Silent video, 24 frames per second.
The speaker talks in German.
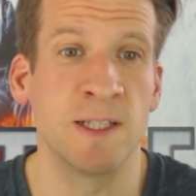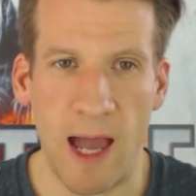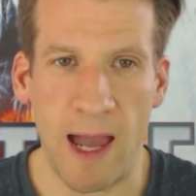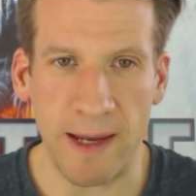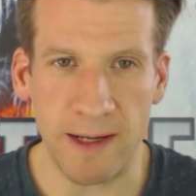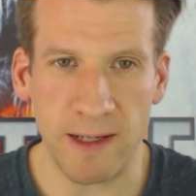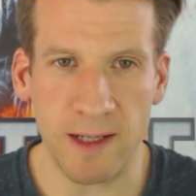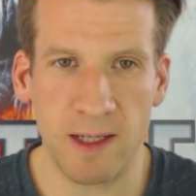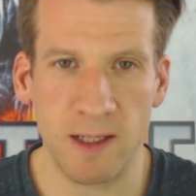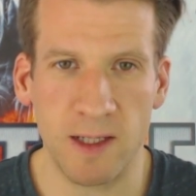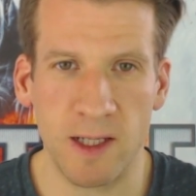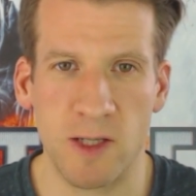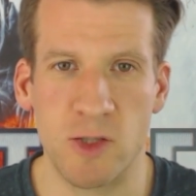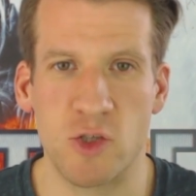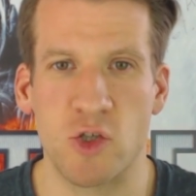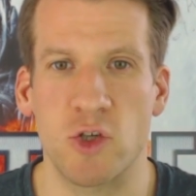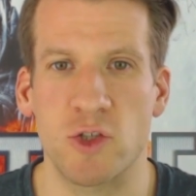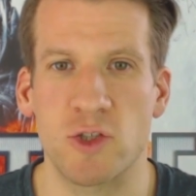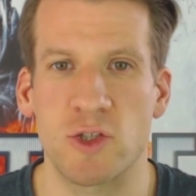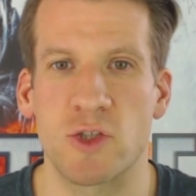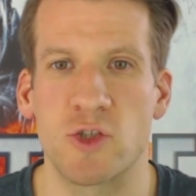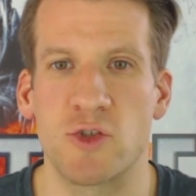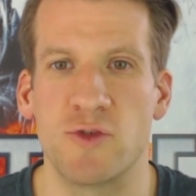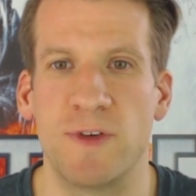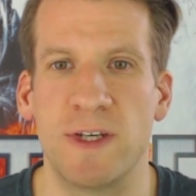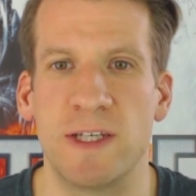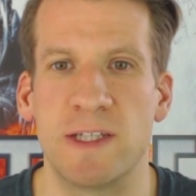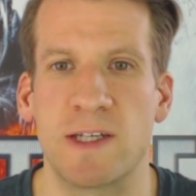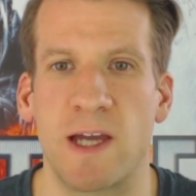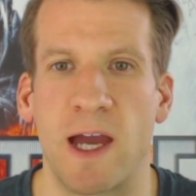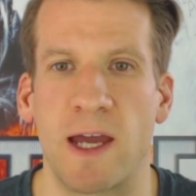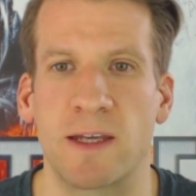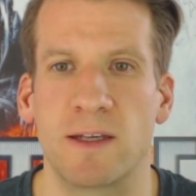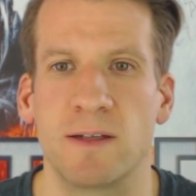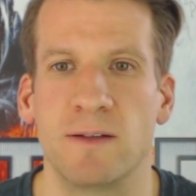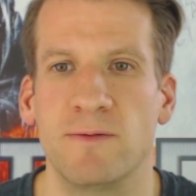einige der
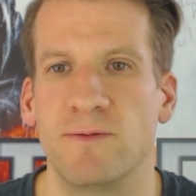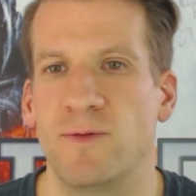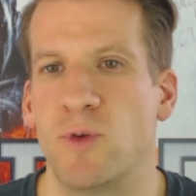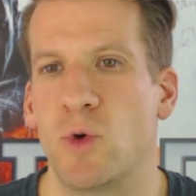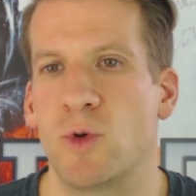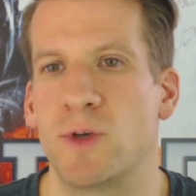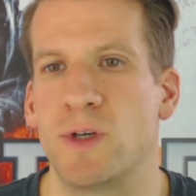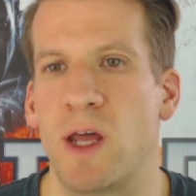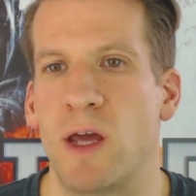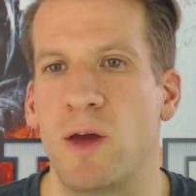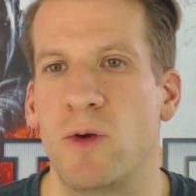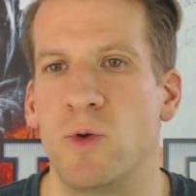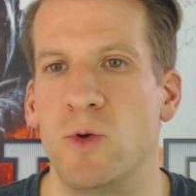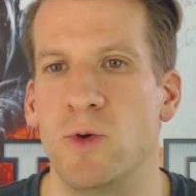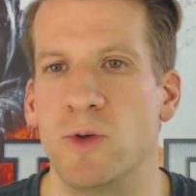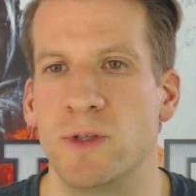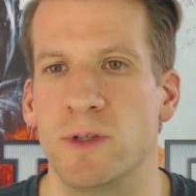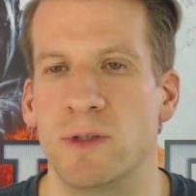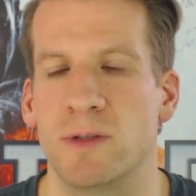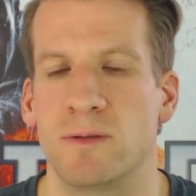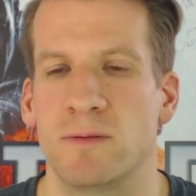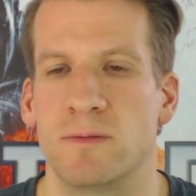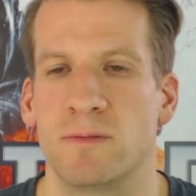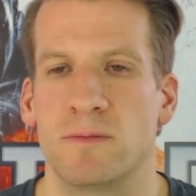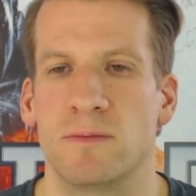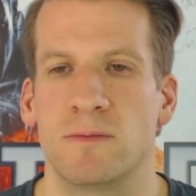Geschossgeschwindigkeiten wurden erhöht.